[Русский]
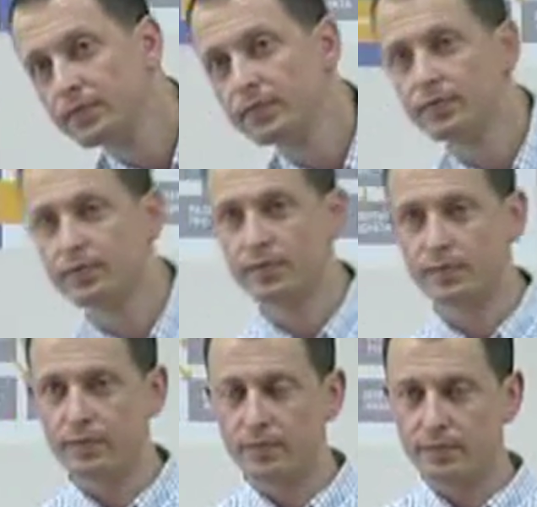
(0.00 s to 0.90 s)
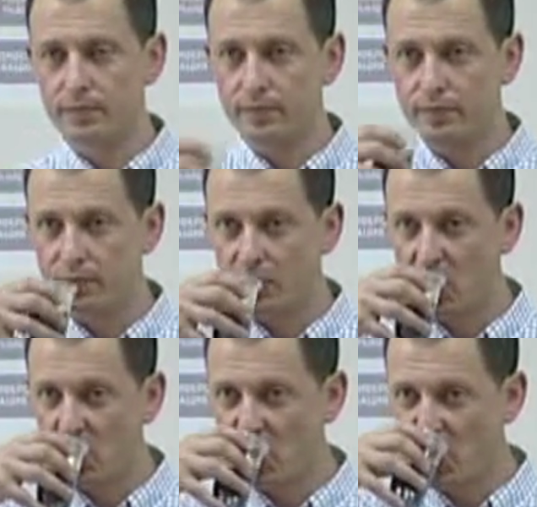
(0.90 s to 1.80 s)
Ну, я думаю, 90,
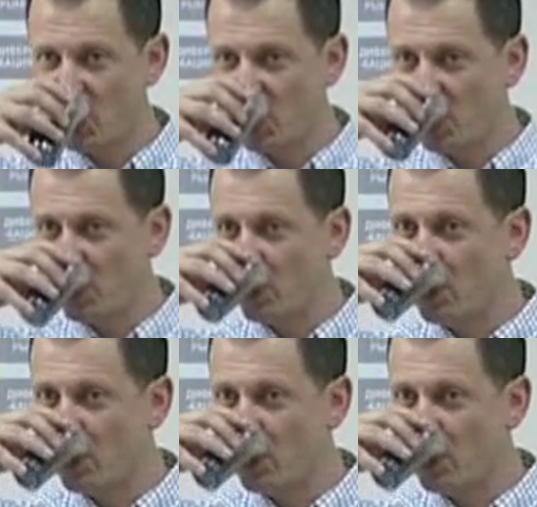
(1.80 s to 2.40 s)
ну, 10,